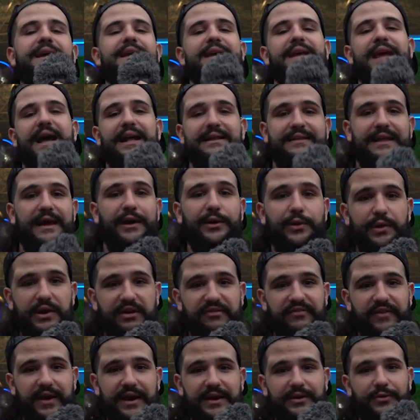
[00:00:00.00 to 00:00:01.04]
E até ano que
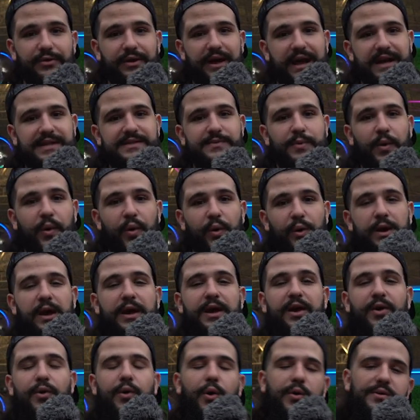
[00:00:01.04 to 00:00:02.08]
vem, o Expo Ruca,
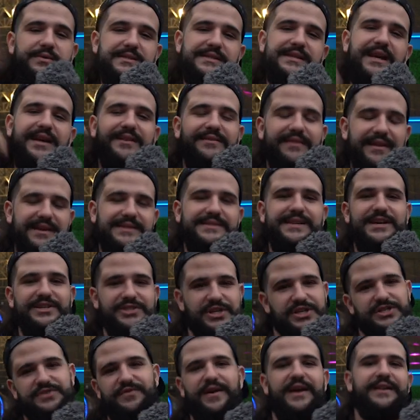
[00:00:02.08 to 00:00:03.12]
que com certeza a
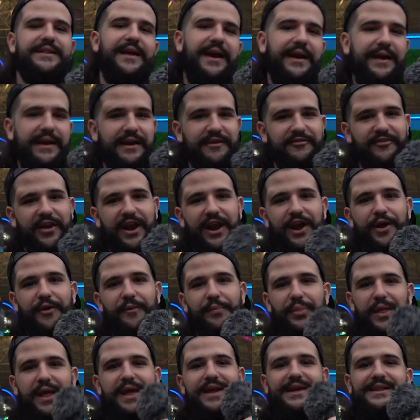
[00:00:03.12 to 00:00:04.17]
gente vai estar aqui. Valeu?
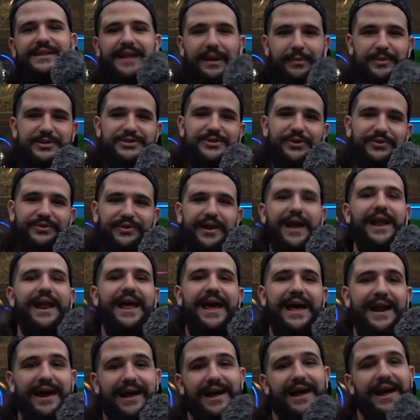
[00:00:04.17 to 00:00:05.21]
Tamo junto,
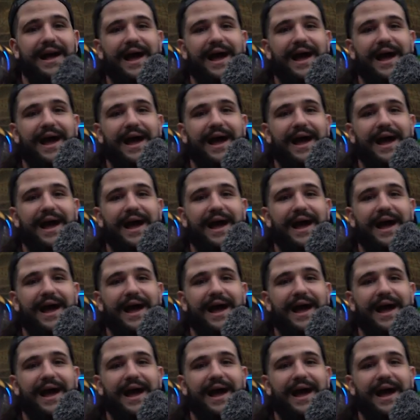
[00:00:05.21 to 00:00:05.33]
galera.